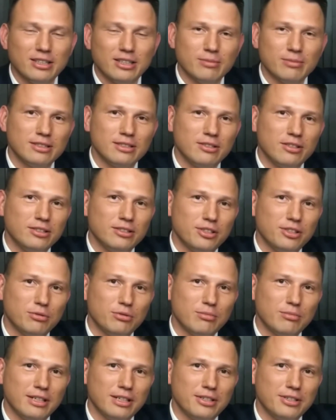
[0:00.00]
do rangi
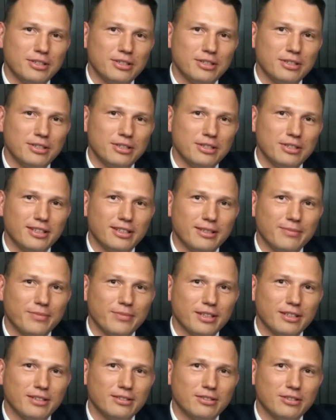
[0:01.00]
jakiegoś wielkiego,
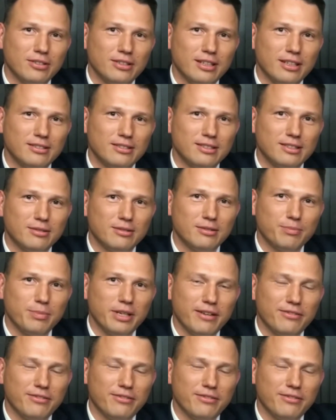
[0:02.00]
wielkiej głupoty.